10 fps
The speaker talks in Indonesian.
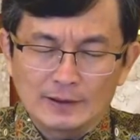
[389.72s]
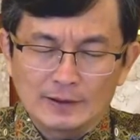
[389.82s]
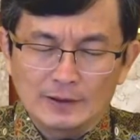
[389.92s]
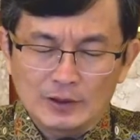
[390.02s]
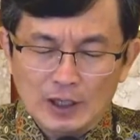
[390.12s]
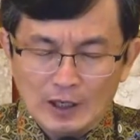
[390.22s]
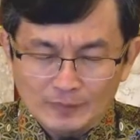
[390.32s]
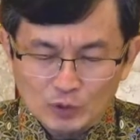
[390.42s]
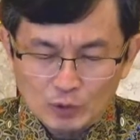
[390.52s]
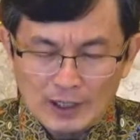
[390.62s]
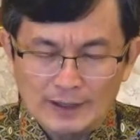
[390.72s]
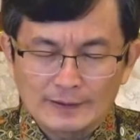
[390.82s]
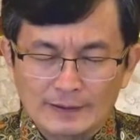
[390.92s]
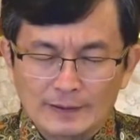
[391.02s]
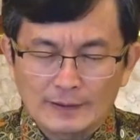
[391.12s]
di dalam Tuhan.
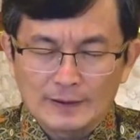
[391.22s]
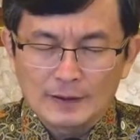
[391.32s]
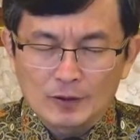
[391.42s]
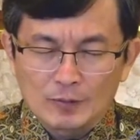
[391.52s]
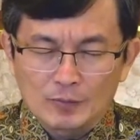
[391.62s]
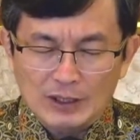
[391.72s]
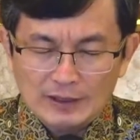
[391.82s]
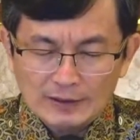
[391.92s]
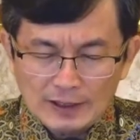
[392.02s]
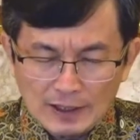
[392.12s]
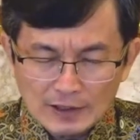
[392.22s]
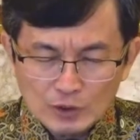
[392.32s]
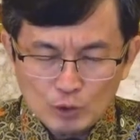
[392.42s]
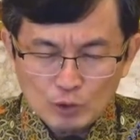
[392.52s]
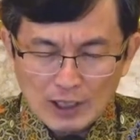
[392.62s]
Berkatilah
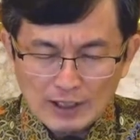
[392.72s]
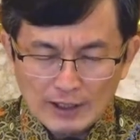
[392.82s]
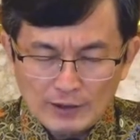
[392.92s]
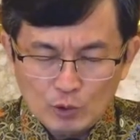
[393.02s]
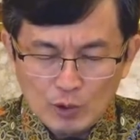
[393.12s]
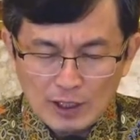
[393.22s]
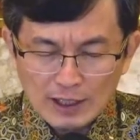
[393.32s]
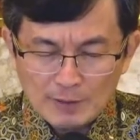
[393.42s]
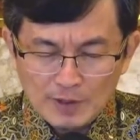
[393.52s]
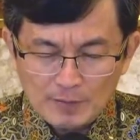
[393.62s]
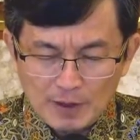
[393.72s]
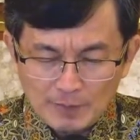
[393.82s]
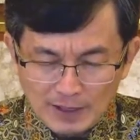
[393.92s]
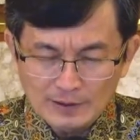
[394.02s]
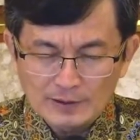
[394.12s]
seluruh rangkaian doa kami
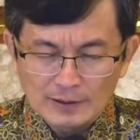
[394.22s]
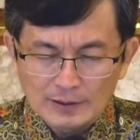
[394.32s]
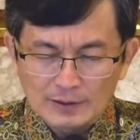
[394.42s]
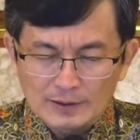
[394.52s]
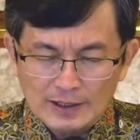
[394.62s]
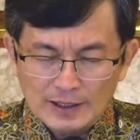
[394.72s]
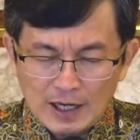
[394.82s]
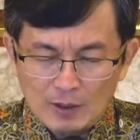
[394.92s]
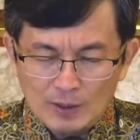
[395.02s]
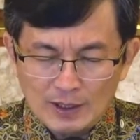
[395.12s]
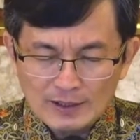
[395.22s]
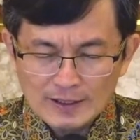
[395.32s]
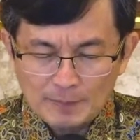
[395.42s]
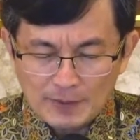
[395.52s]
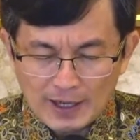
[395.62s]
Bapa dari awal
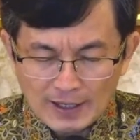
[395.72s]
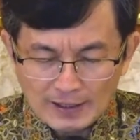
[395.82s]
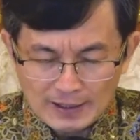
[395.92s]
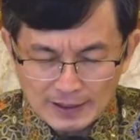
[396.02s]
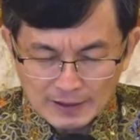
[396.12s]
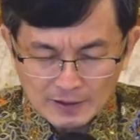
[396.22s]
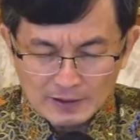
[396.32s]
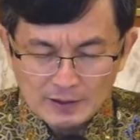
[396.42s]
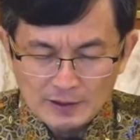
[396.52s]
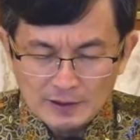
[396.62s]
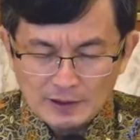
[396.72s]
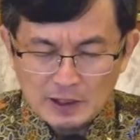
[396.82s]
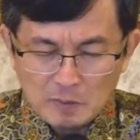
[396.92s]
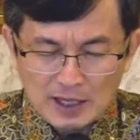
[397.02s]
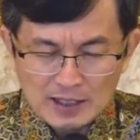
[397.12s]
sampai akhir
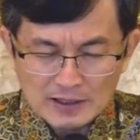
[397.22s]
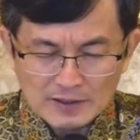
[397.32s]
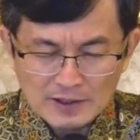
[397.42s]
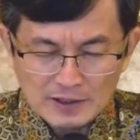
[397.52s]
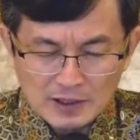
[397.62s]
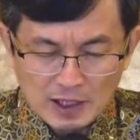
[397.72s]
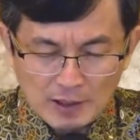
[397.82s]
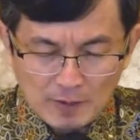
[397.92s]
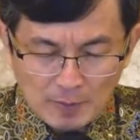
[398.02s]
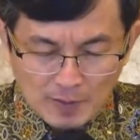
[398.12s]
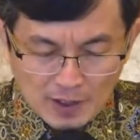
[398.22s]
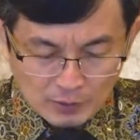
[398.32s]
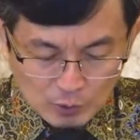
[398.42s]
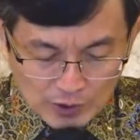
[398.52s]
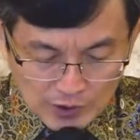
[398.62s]
terima kasih dalam nama
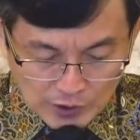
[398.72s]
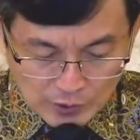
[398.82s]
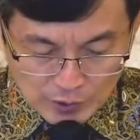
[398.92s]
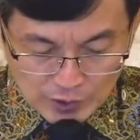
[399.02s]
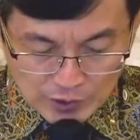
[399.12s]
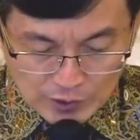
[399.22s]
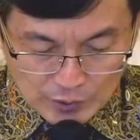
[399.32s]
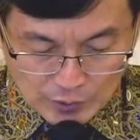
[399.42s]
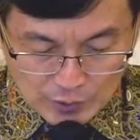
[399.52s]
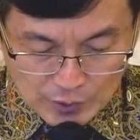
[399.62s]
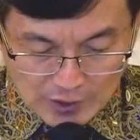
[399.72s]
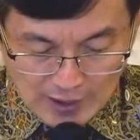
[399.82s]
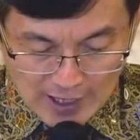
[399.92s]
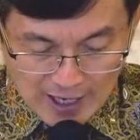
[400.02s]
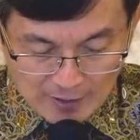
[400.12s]
Tuhan Yesus Kristus.
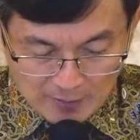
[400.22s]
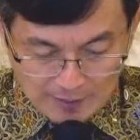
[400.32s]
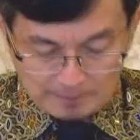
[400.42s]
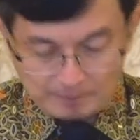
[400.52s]
Amin.